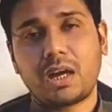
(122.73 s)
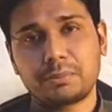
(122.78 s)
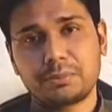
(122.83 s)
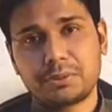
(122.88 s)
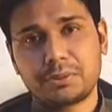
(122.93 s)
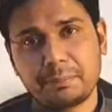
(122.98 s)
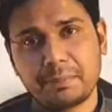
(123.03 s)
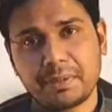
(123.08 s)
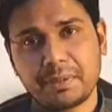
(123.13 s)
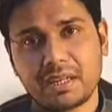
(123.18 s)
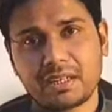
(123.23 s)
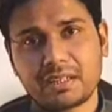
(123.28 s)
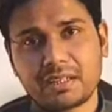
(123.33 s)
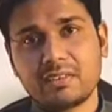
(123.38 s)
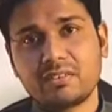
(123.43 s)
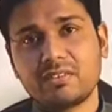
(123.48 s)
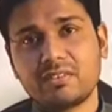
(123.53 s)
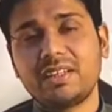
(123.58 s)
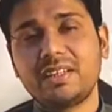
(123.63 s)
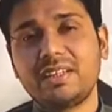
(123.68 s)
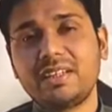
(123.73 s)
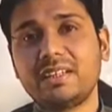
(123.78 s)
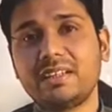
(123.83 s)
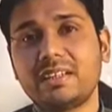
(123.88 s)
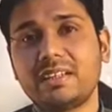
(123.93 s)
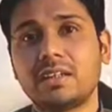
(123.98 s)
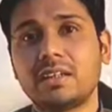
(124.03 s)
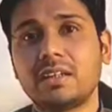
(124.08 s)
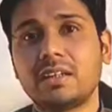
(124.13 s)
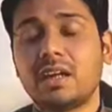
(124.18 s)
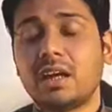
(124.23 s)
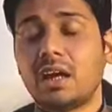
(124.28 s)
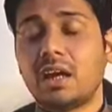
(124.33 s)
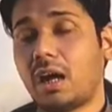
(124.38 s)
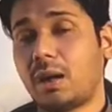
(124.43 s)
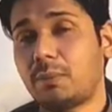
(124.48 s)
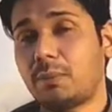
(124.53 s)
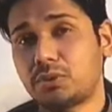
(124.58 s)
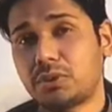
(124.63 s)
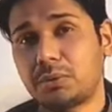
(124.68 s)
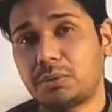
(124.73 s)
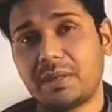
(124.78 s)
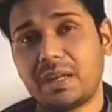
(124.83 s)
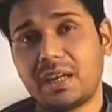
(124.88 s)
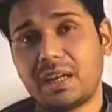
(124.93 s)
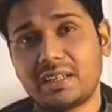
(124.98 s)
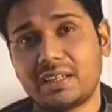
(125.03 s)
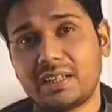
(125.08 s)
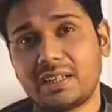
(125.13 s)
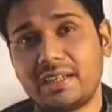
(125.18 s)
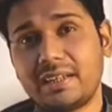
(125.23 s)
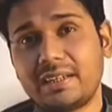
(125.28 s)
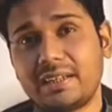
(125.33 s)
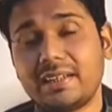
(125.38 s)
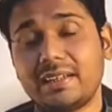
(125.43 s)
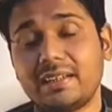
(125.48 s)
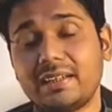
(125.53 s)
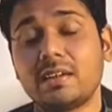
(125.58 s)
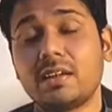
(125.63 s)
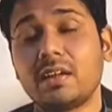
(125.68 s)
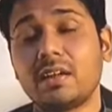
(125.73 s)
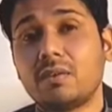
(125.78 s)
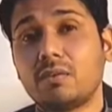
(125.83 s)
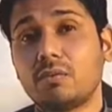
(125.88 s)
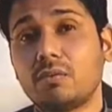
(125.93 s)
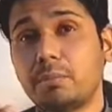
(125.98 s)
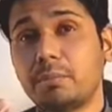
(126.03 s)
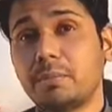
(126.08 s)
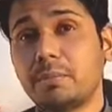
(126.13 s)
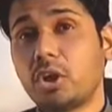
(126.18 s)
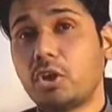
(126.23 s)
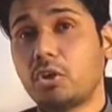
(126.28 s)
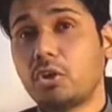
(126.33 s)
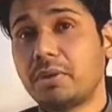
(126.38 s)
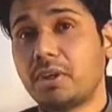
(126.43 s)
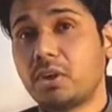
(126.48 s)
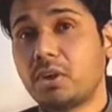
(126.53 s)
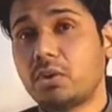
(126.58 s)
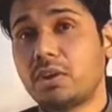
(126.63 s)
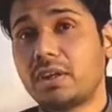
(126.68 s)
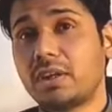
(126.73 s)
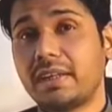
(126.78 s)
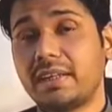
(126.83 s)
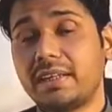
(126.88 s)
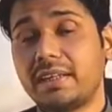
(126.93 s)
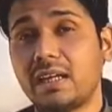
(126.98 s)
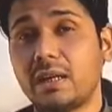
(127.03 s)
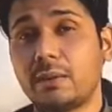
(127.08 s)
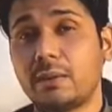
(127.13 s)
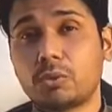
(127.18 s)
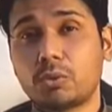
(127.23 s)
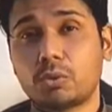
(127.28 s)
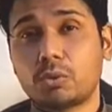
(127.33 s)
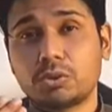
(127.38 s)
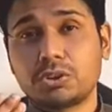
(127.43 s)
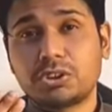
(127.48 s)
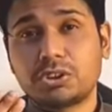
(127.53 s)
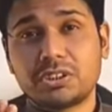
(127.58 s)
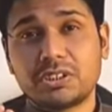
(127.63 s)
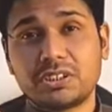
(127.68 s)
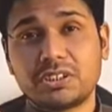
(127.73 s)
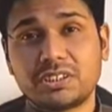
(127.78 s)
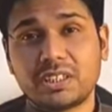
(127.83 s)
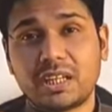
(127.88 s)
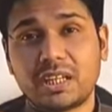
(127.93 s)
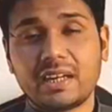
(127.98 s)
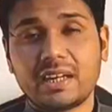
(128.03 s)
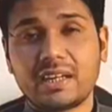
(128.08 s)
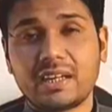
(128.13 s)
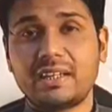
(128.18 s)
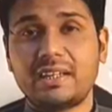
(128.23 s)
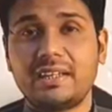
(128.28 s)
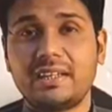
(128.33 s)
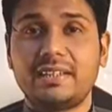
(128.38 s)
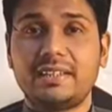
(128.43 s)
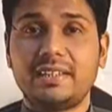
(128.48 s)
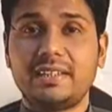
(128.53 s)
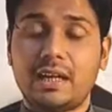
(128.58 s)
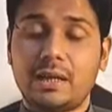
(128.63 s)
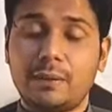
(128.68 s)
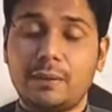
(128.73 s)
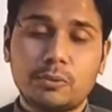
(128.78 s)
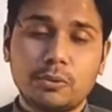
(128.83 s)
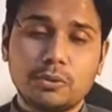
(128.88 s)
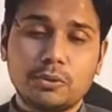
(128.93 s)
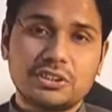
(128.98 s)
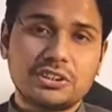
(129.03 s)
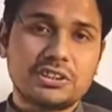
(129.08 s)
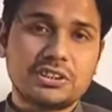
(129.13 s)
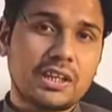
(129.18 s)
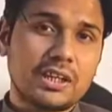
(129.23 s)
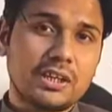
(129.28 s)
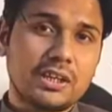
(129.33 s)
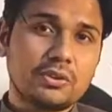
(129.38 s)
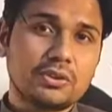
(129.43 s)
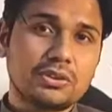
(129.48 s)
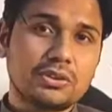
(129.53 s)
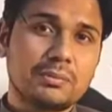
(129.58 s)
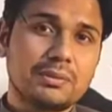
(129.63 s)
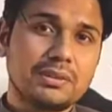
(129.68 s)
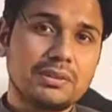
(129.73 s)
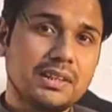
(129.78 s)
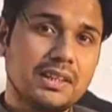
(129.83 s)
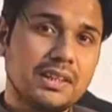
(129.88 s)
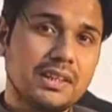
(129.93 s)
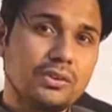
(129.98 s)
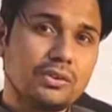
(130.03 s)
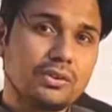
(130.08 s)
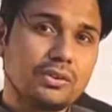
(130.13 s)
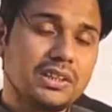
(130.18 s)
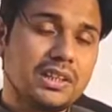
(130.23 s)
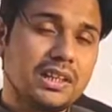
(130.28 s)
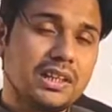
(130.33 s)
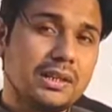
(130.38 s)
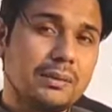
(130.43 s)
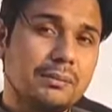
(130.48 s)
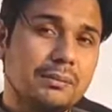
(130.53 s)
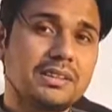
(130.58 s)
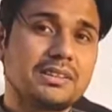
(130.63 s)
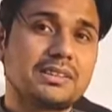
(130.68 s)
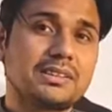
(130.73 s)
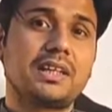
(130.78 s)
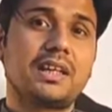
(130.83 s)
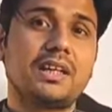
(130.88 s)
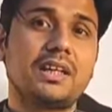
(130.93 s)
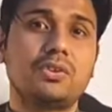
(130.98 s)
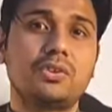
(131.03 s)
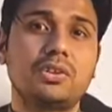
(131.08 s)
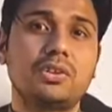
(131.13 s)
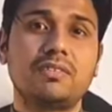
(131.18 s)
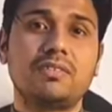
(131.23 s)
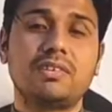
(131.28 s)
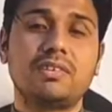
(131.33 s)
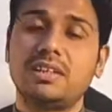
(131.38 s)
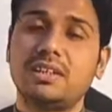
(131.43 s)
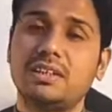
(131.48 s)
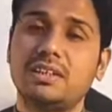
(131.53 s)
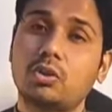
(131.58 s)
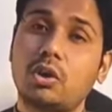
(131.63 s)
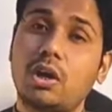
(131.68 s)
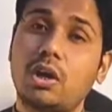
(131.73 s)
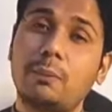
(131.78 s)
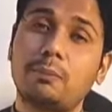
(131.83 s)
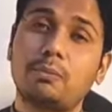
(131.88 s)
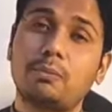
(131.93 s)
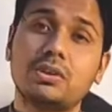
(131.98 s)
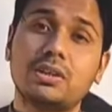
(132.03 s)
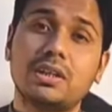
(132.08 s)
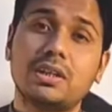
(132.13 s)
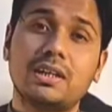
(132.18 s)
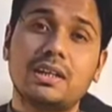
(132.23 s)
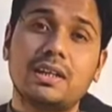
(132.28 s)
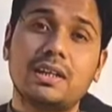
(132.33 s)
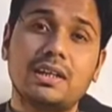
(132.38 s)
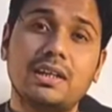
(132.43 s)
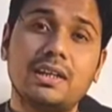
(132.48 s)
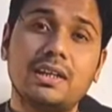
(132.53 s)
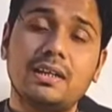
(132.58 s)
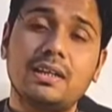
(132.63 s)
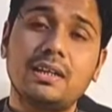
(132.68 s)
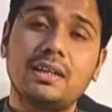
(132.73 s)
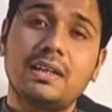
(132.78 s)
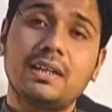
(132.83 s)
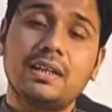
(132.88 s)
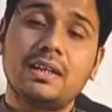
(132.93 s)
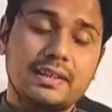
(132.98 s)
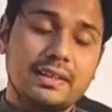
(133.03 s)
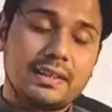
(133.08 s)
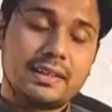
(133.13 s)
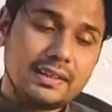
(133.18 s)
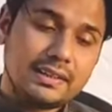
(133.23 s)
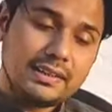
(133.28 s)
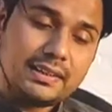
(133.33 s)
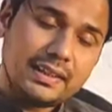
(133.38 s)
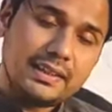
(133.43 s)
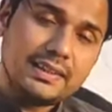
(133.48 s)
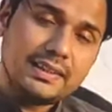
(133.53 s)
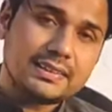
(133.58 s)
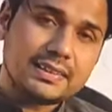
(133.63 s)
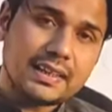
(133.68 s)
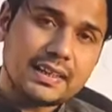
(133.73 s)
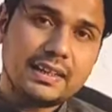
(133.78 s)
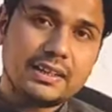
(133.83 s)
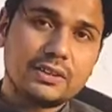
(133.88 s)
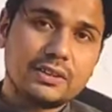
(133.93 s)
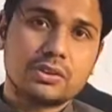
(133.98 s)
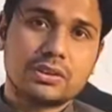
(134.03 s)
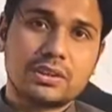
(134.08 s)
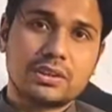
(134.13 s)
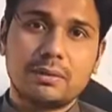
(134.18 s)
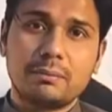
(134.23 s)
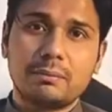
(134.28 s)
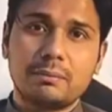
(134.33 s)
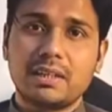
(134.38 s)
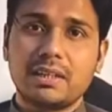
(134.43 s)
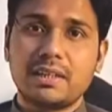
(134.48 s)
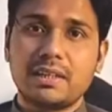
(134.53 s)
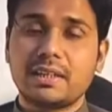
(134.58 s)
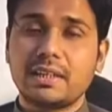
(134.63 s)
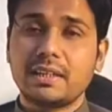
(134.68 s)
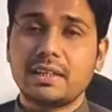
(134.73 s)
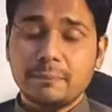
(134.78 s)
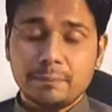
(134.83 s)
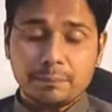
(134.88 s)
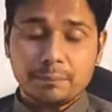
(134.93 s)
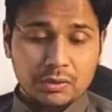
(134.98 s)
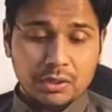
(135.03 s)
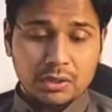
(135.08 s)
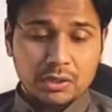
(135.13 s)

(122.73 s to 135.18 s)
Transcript: आपसे प्यार करवाएगी आप उसे प्यार करेंगे वो मियाओ मियाओ करेगी आपको कुछ इशारा करेगी आपको उस इशारे को समझना है कि उसकी लेबर स्टार्ट होने वाली है तो आपको क्या करना है कि यही साइन होते हैं बिल्ली के